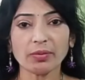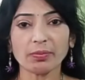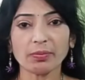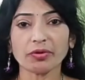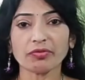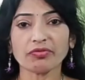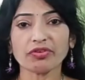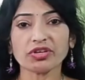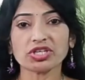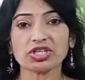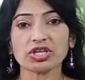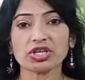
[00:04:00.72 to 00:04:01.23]
ఏ
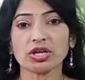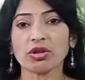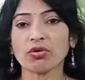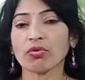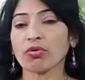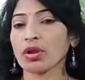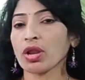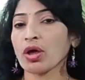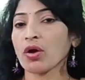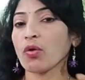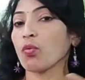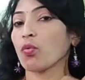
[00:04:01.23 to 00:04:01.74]
ప్రొఫెషన్లో
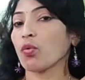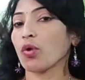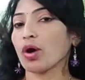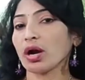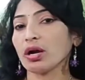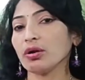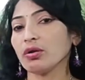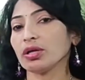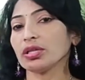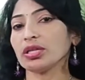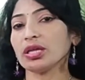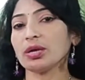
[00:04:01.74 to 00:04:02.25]
ఉన్నాం
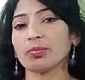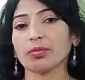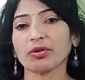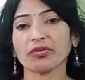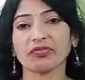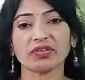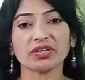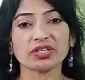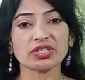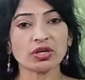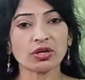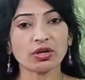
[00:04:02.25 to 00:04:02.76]
వాళ్ళు అదే
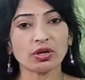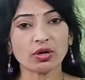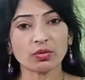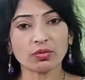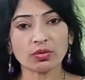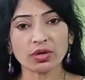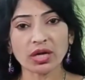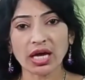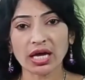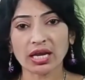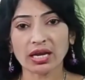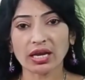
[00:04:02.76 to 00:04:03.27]
ప్రొఫెషన్లో
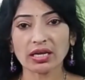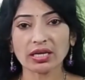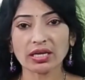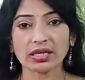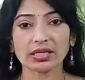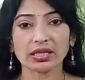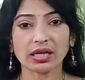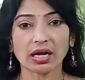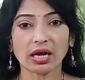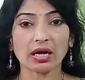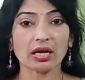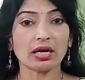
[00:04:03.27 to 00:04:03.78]
ఉన్నారా
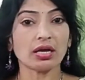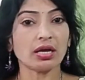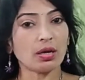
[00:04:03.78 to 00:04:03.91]
లేదా